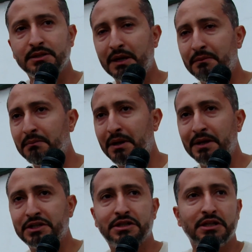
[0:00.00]
ما
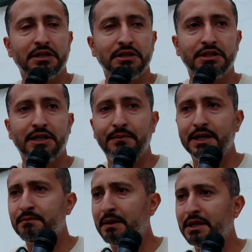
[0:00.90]
عملتش
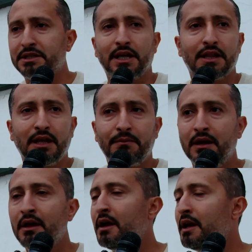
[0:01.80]
انتدابات ما عملتش كذا ما